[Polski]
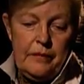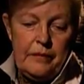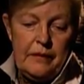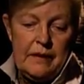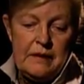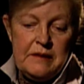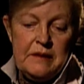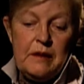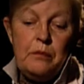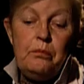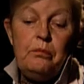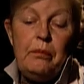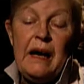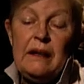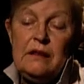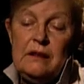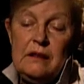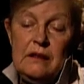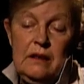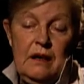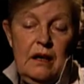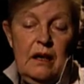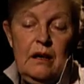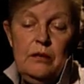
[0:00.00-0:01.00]

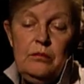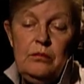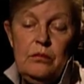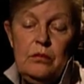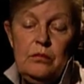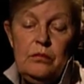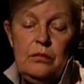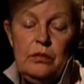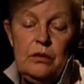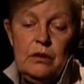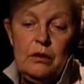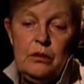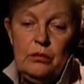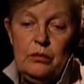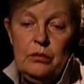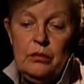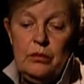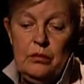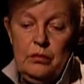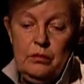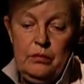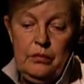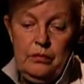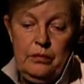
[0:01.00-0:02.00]
sympatykiem był
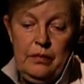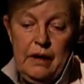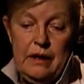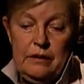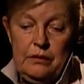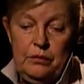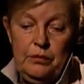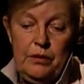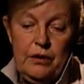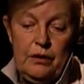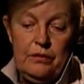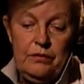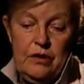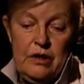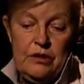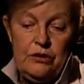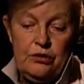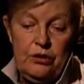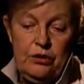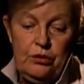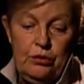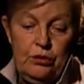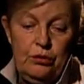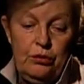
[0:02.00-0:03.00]
pan
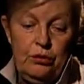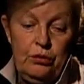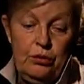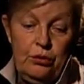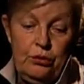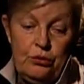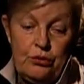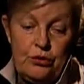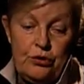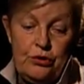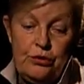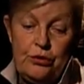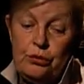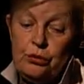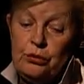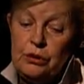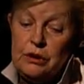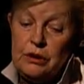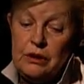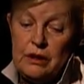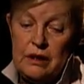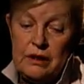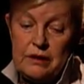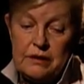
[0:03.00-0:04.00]
profesor Juliusz
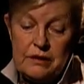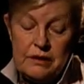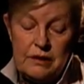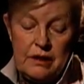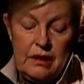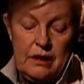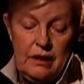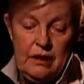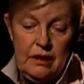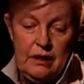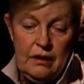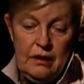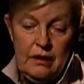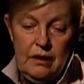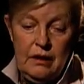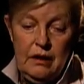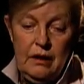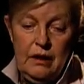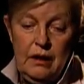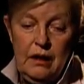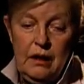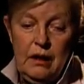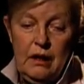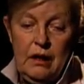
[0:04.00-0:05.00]
Studnicki,
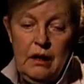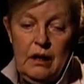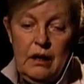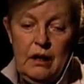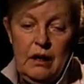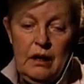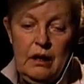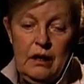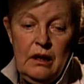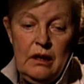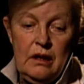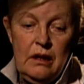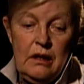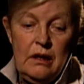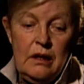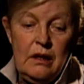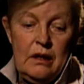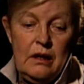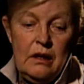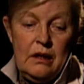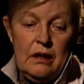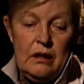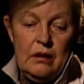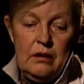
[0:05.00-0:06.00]

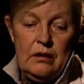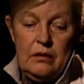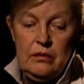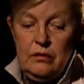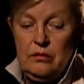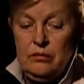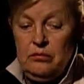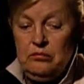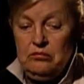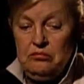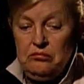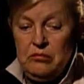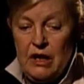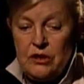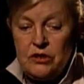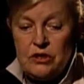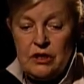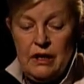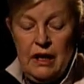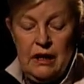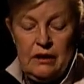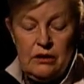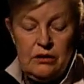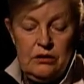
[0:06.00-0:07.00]
i
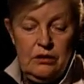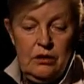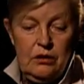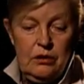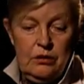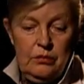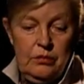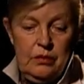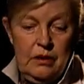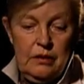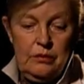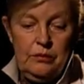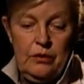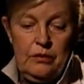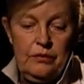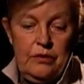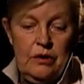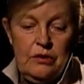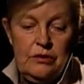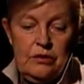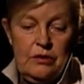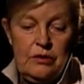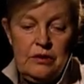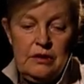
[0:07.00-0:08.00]
nasz rektor, pan
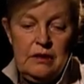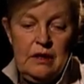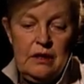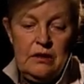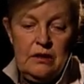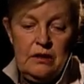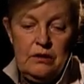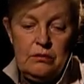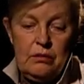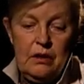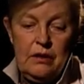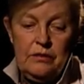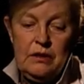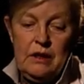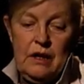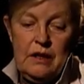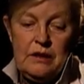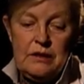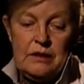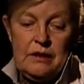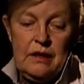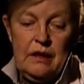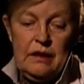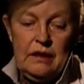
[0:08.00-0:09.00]
profesor Stanisław
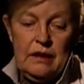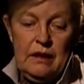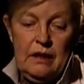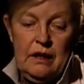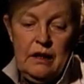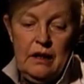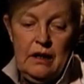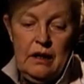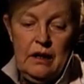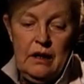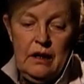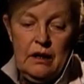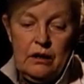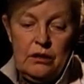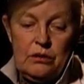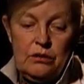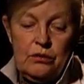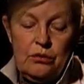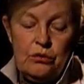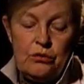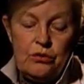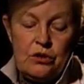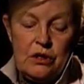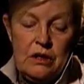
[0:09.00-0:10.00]
Tesser,
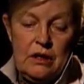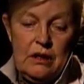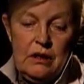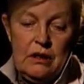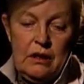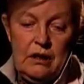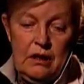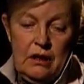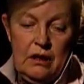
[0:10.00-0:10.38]
którzy